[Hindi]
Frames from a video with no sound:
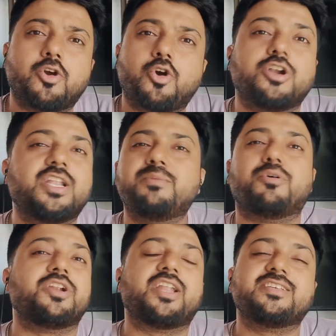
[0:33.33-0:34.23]
कंटेंट
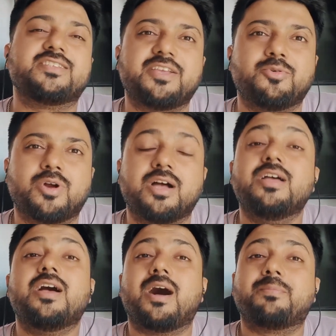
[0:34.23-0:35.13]
मोनेटाइज नहीं होगा
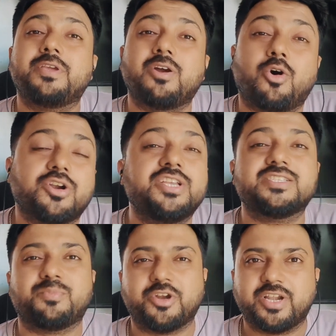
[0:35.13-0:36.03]
आपकी ऑडियंस
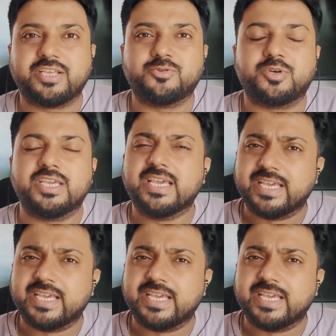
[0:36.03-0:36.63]
मोनेटाइज होगी